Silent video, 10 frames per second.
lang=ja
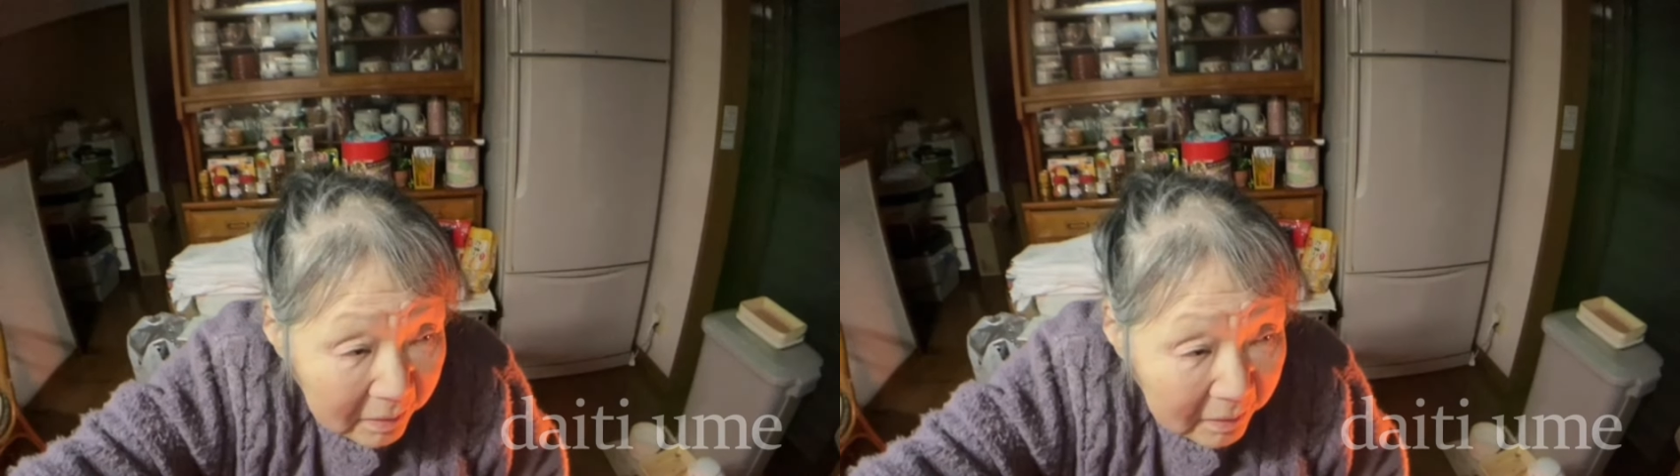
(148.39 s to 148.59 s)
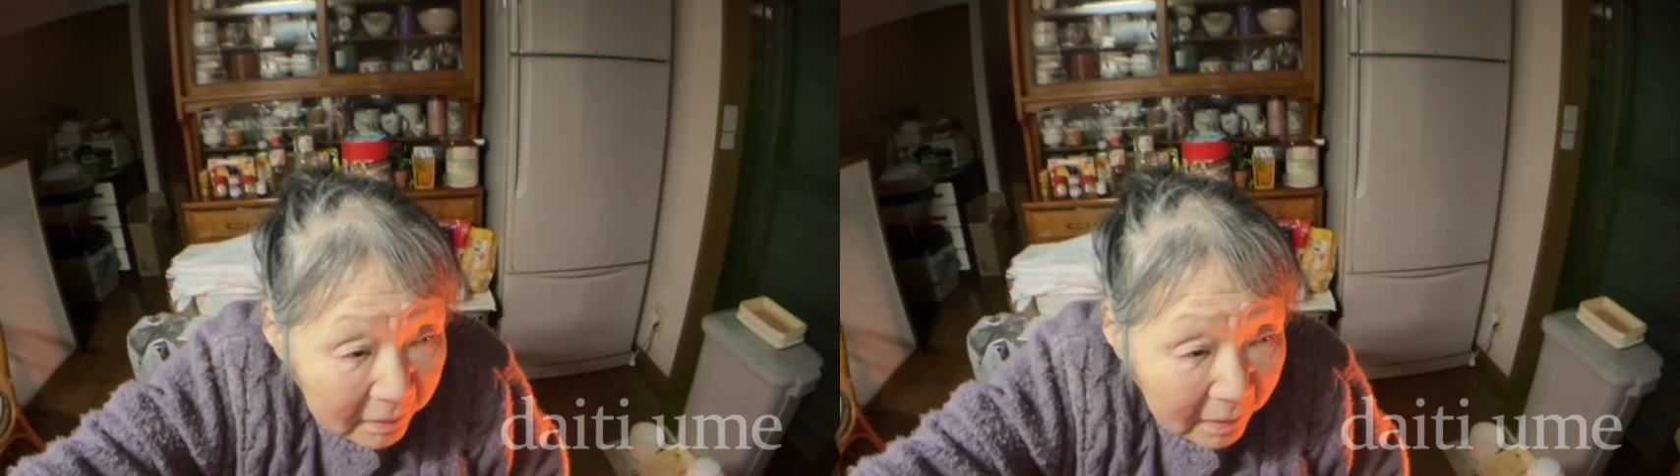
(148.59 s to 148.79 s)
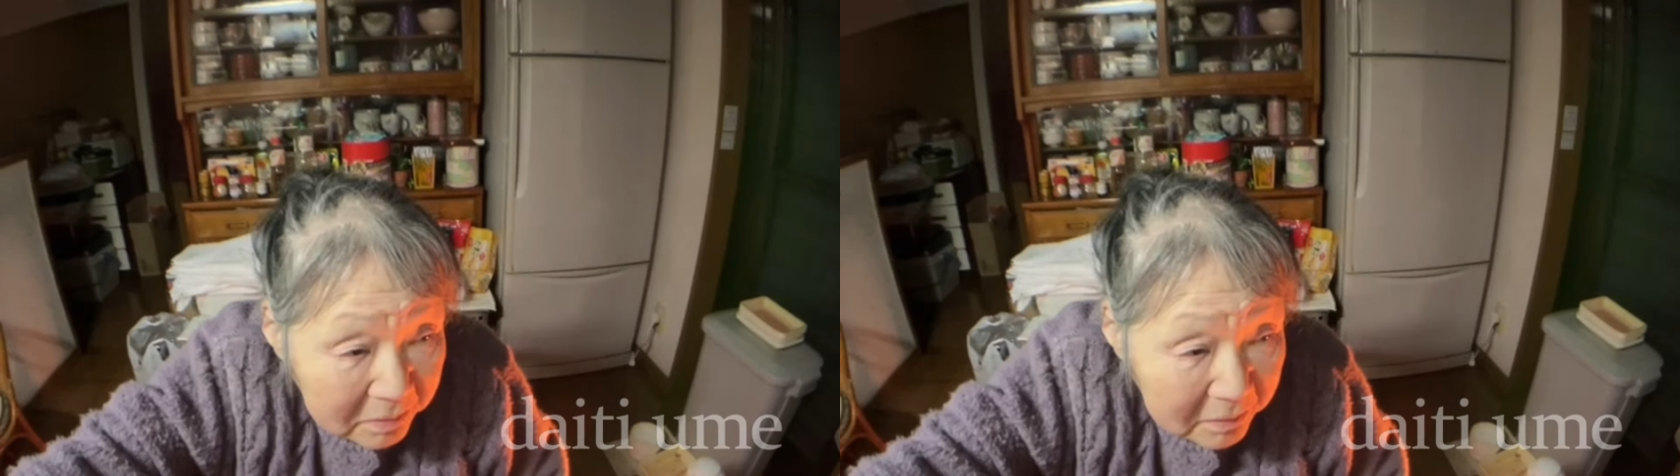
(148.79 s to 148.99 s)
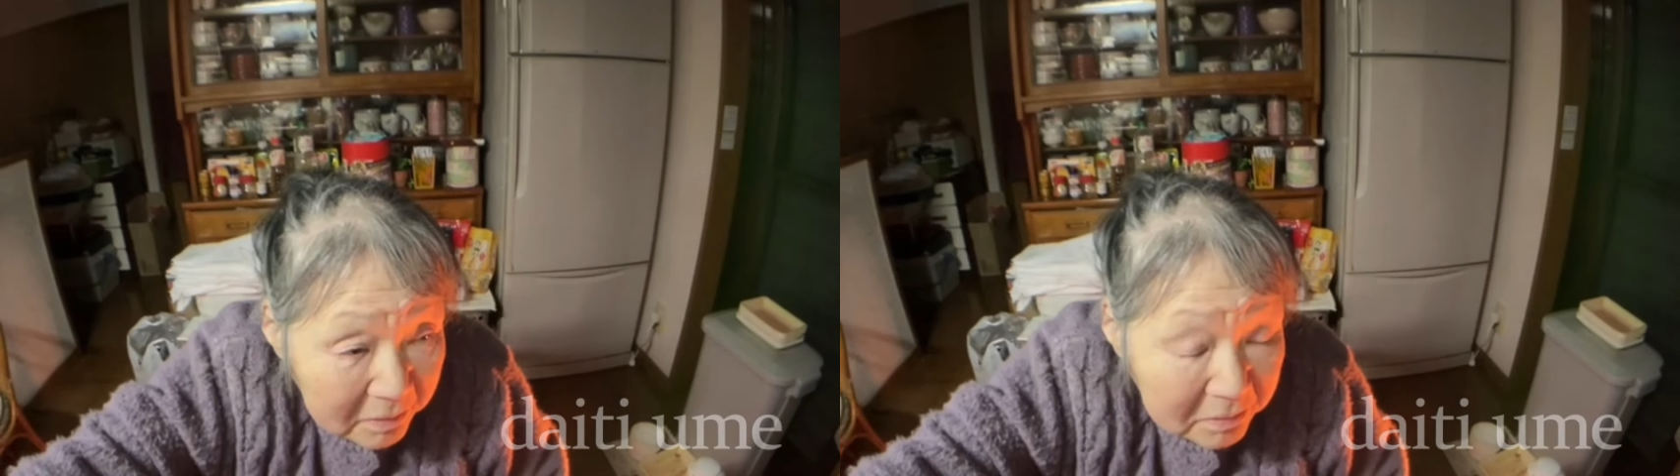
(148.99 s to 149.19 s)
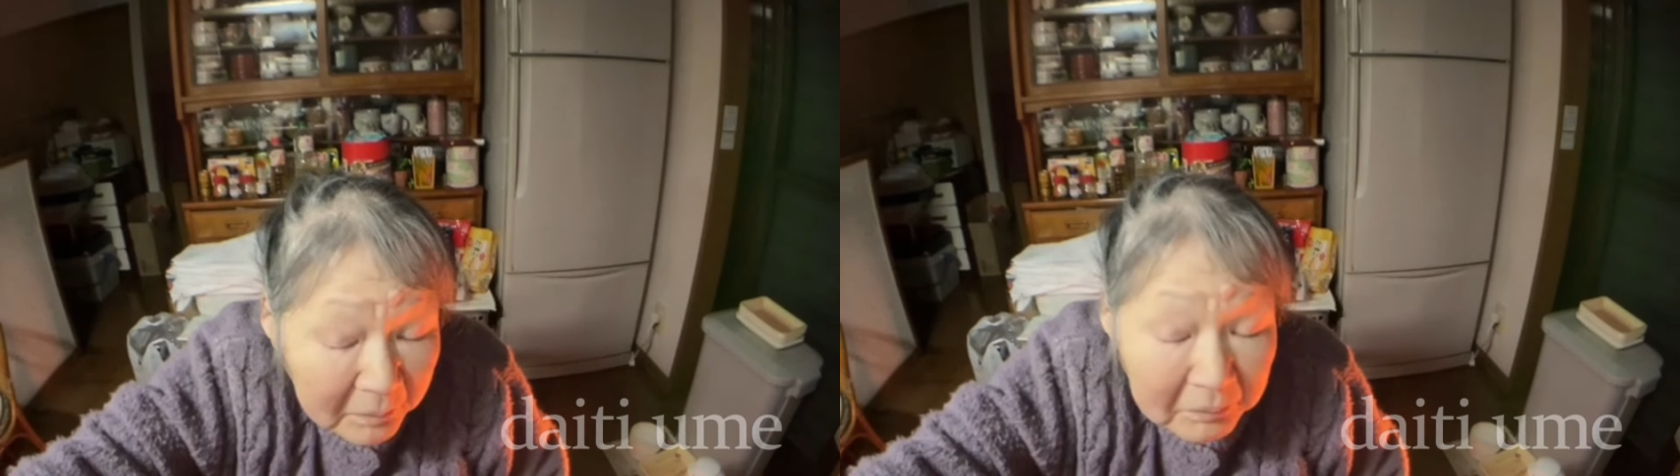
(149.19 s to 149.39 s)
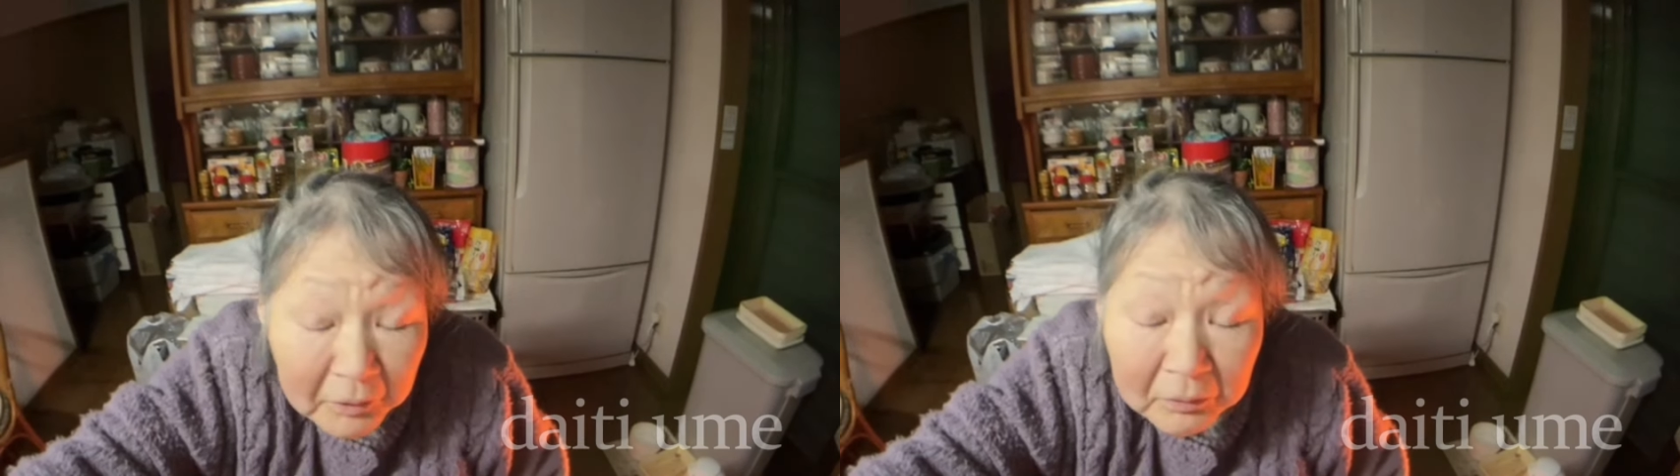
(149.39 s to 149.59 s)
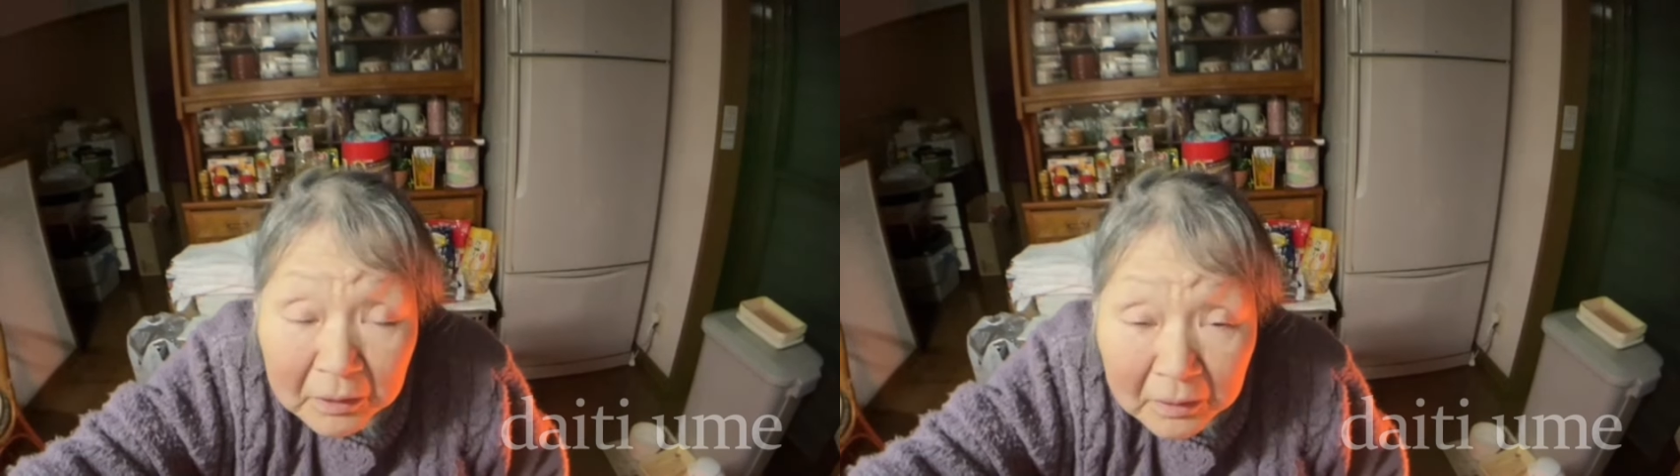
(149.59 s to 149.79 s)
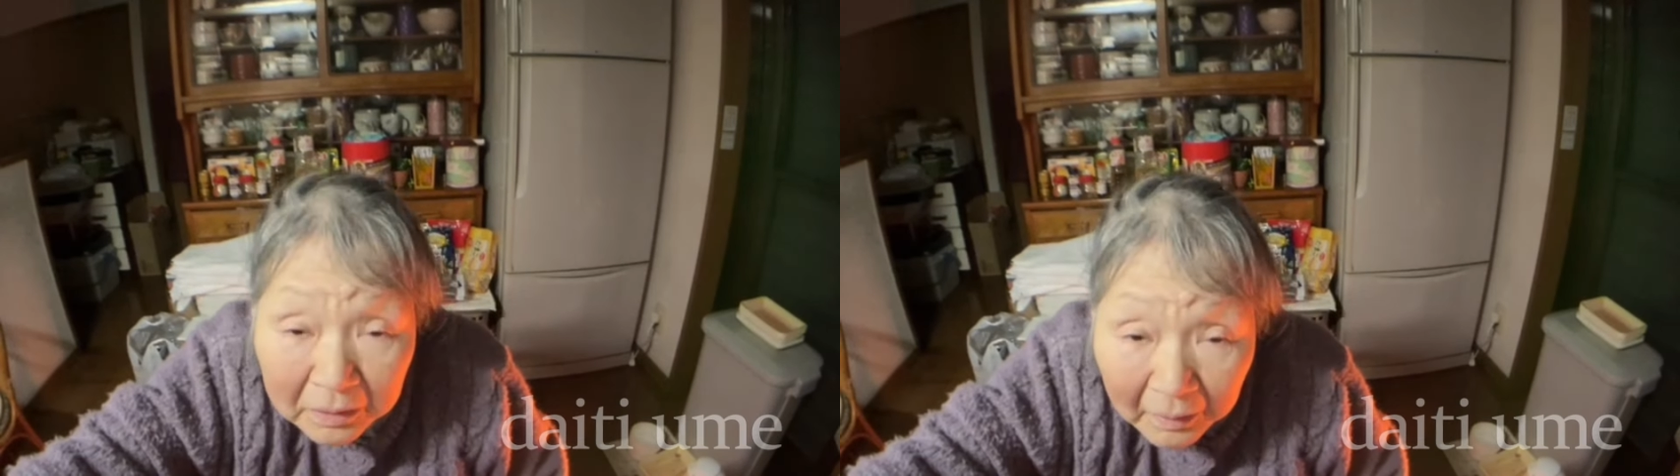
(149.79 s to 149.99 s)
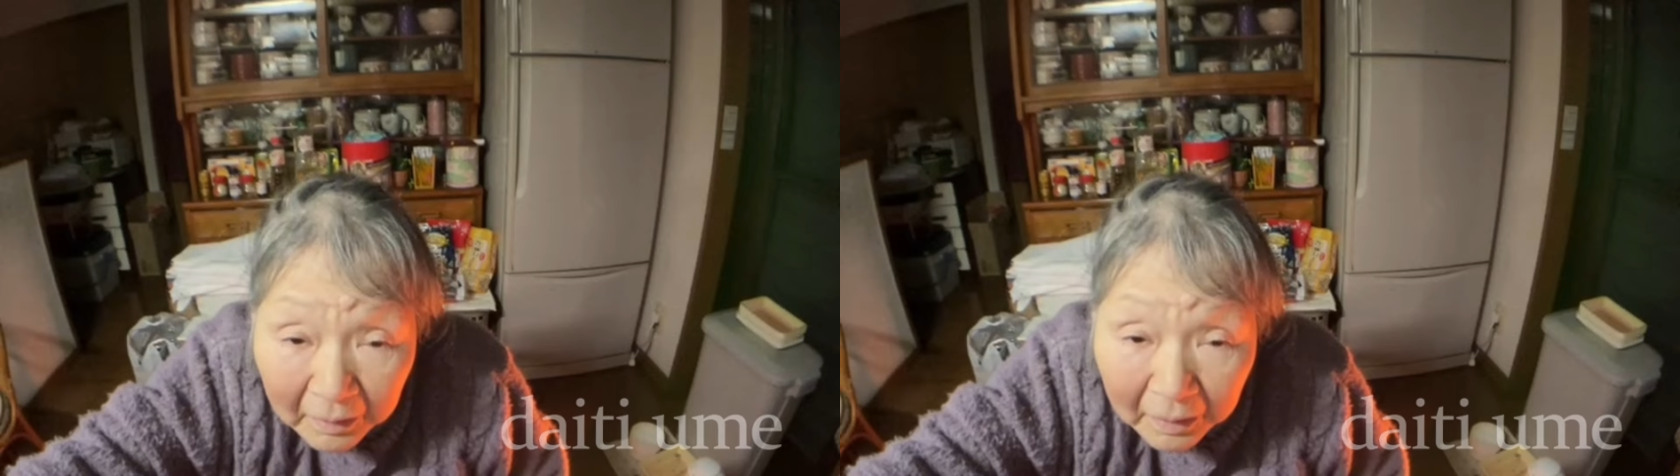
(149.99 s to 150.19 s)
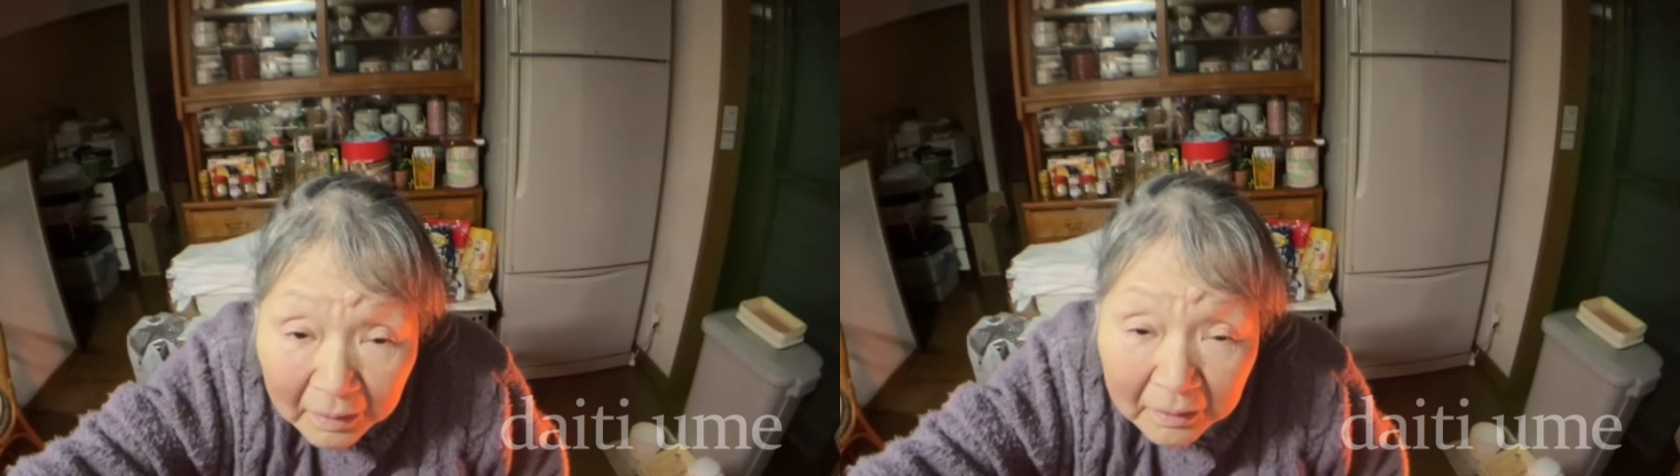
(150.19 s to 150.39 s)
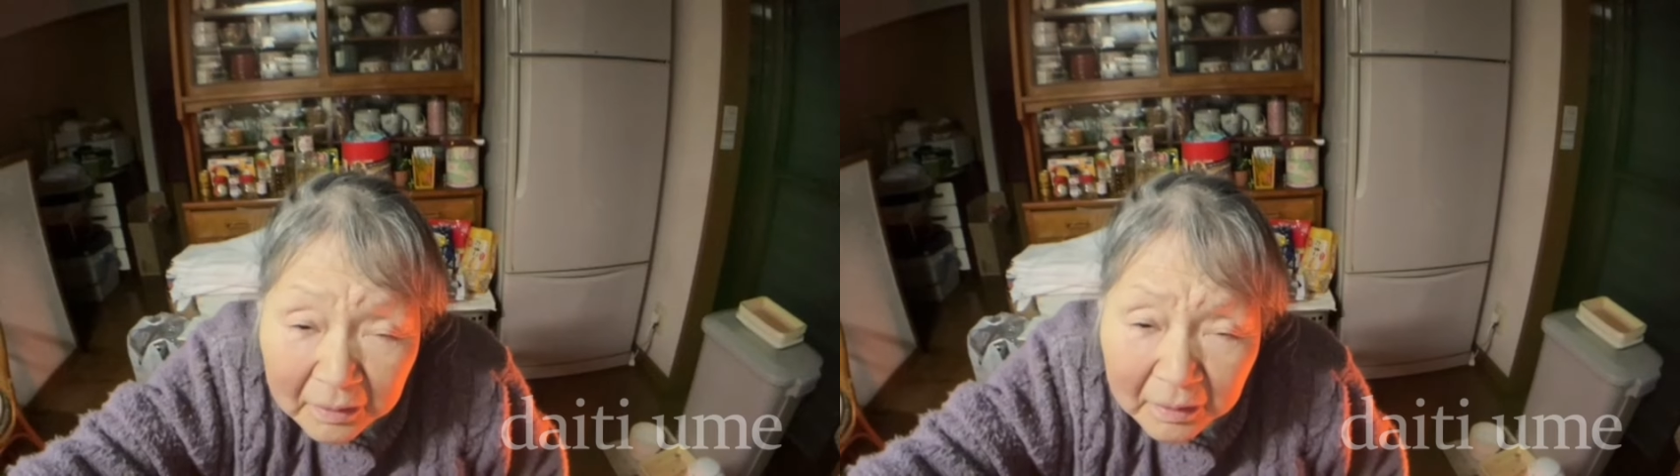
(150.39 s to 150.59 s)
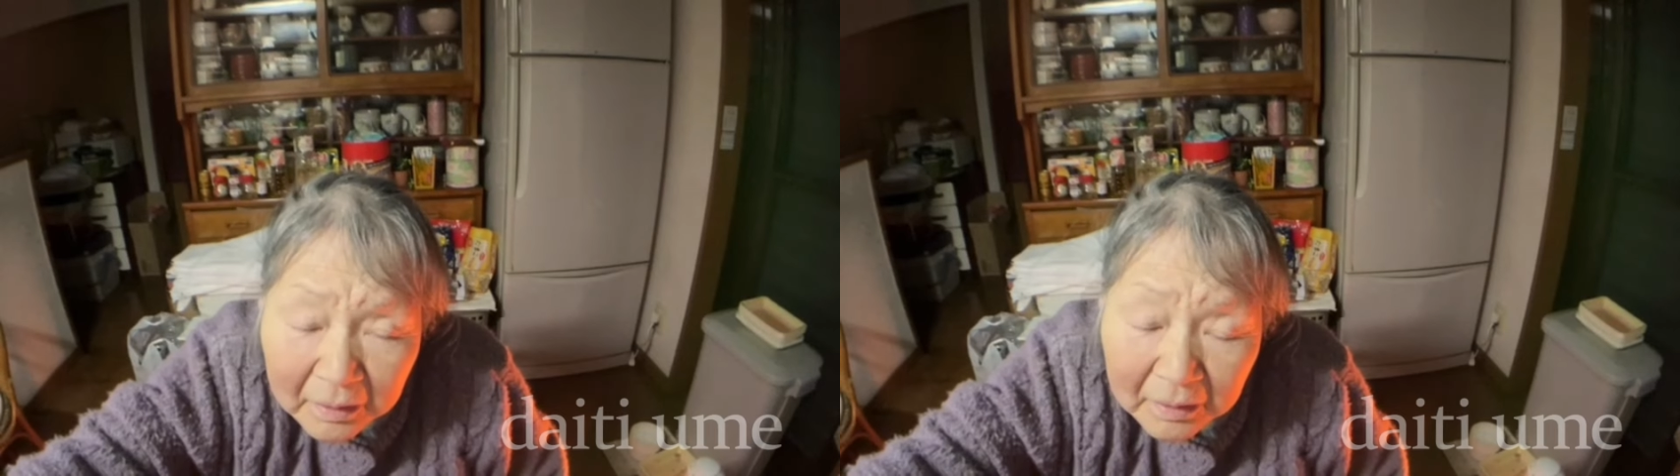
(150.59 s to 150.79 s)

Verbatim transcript: 1回1,300円かな